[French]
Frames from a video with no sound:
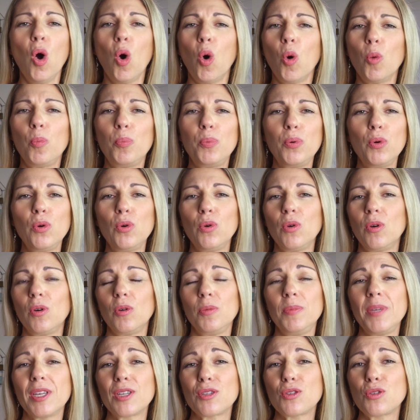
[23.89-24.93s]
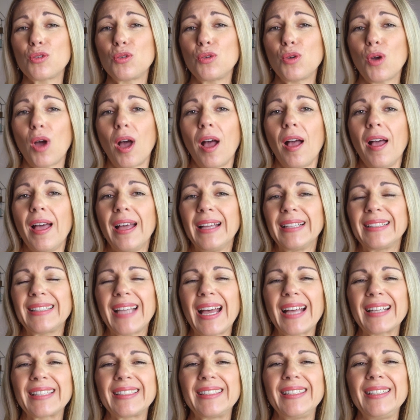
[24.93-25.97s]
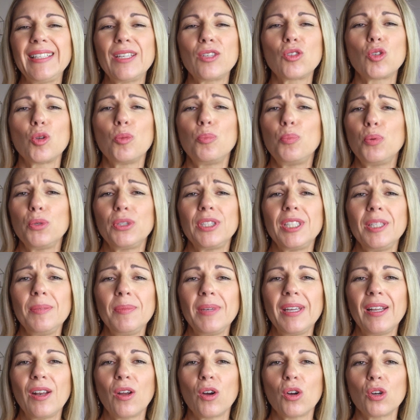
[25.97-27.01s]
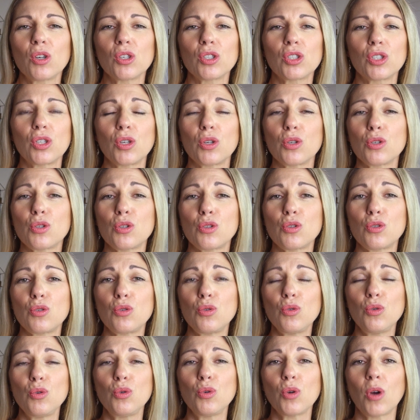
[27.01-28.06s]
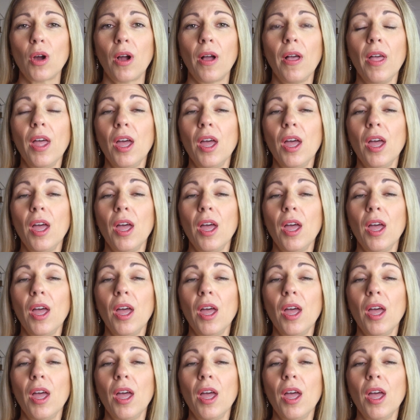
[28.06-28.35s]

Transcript: On peut euh, bien sûr tartiner ce petit mélange sur